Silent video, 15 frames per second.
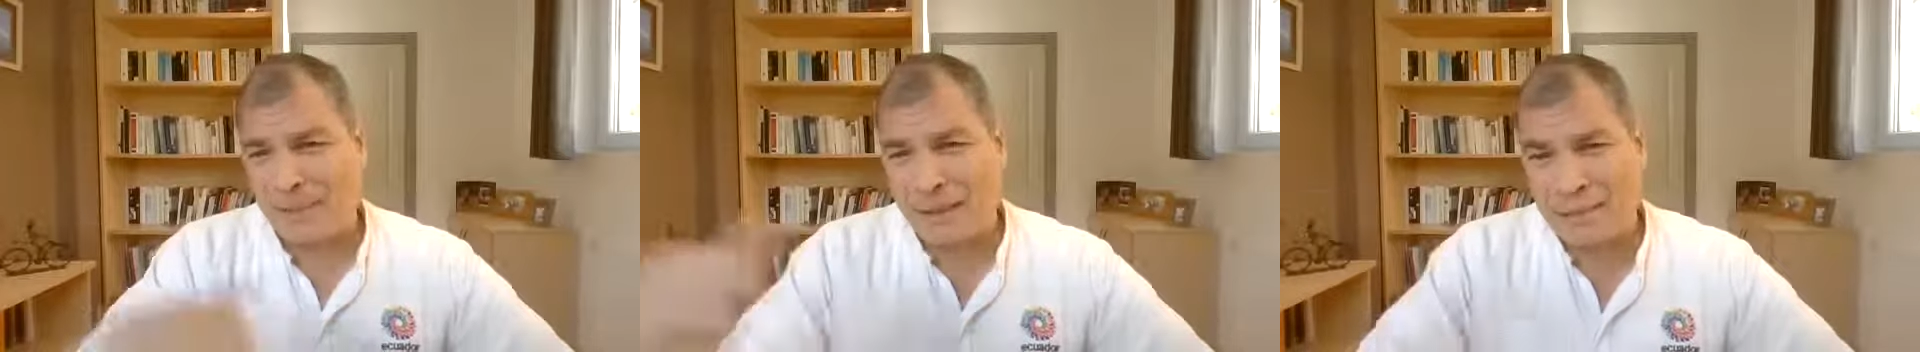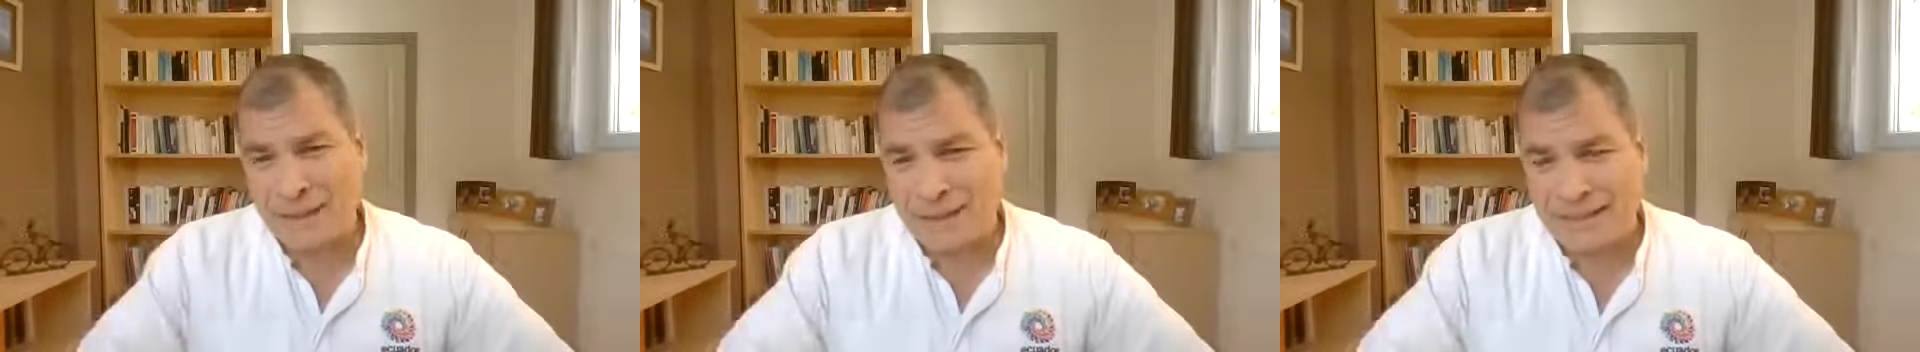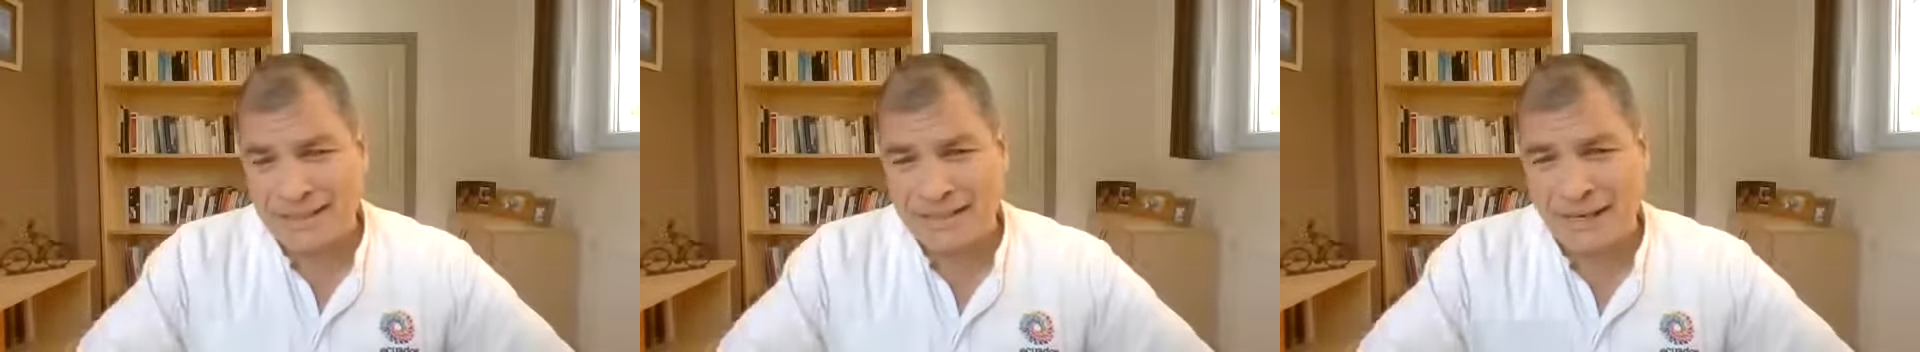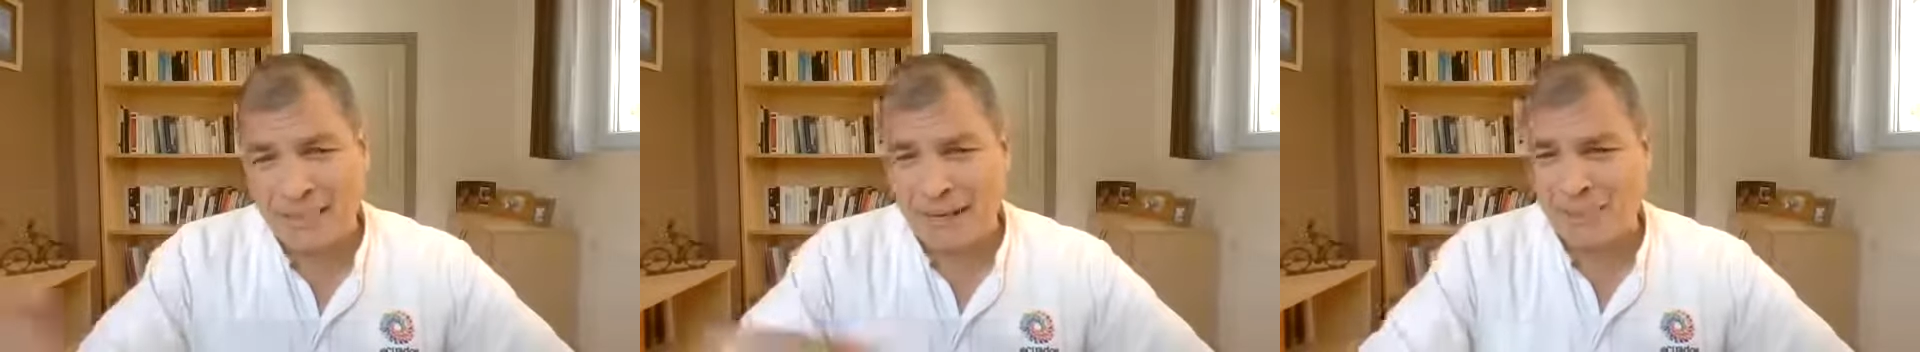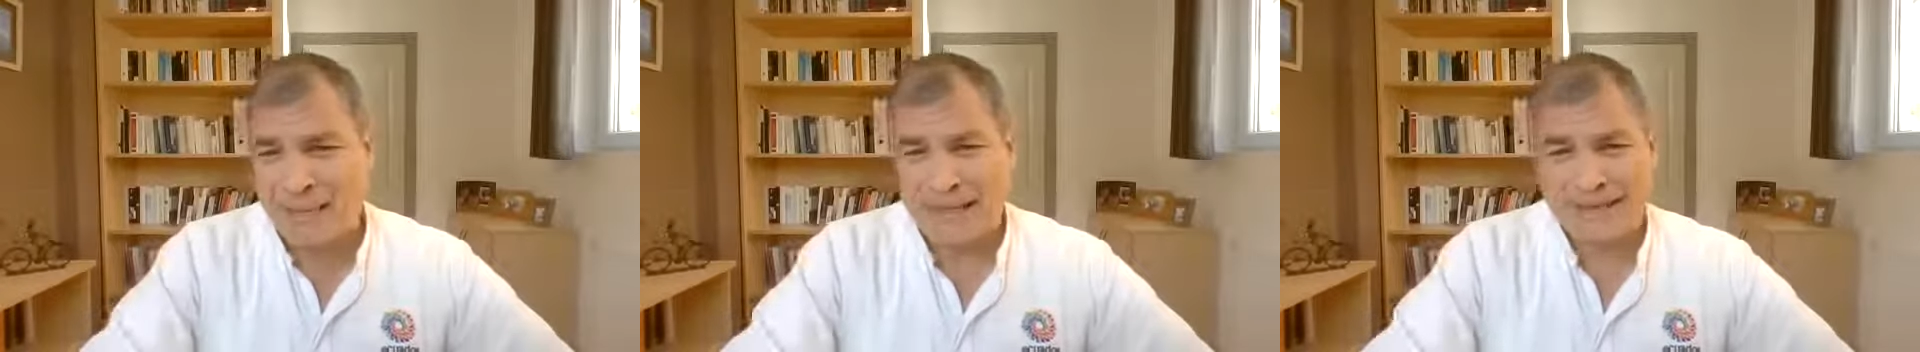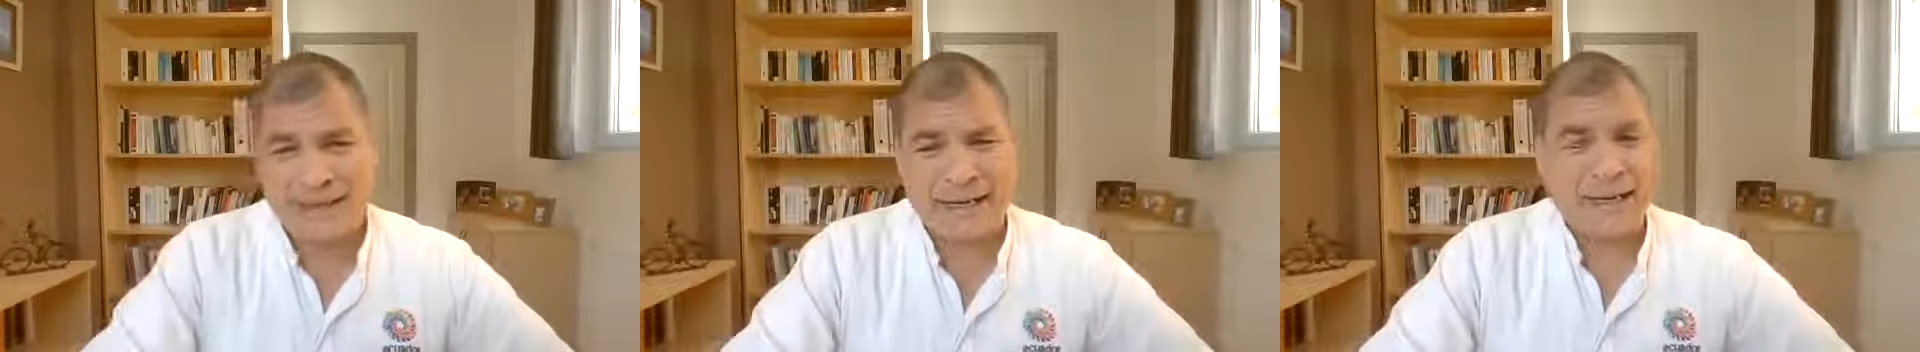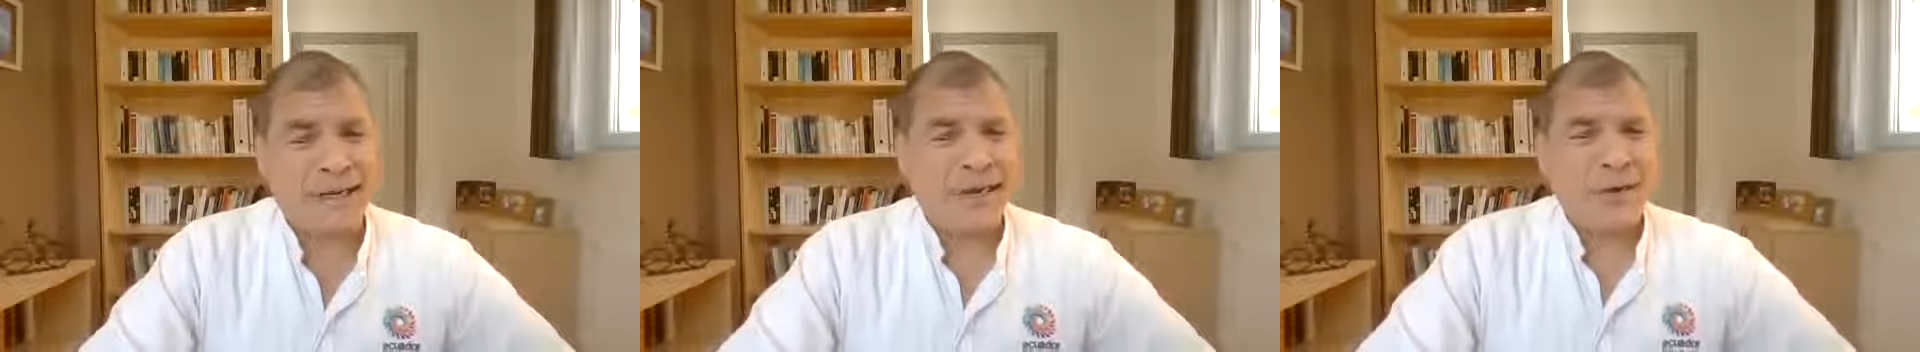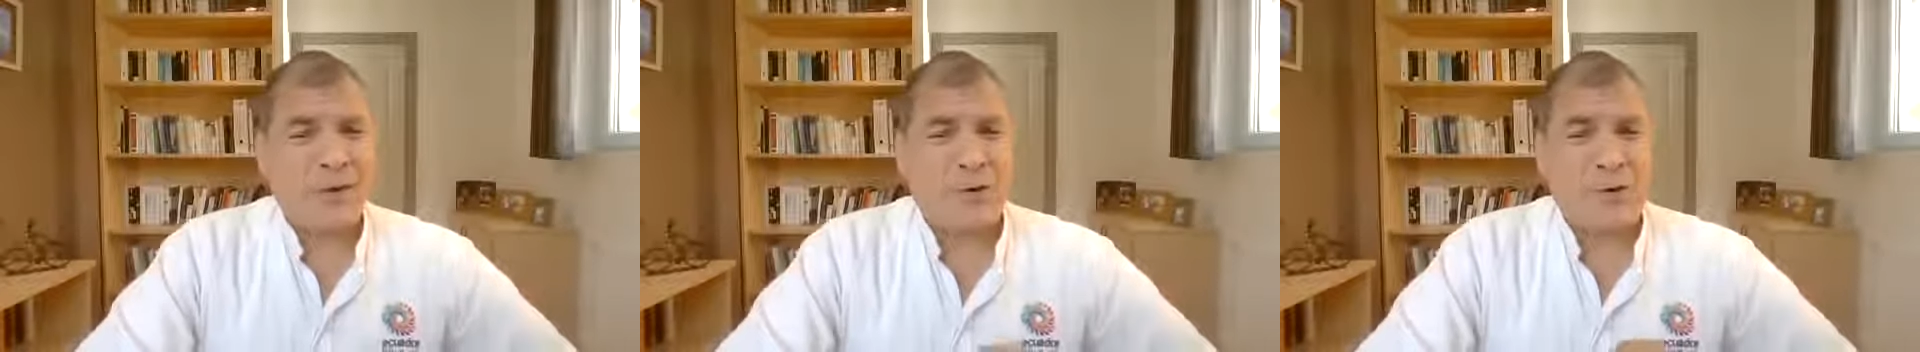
impedirme regresar a mi patria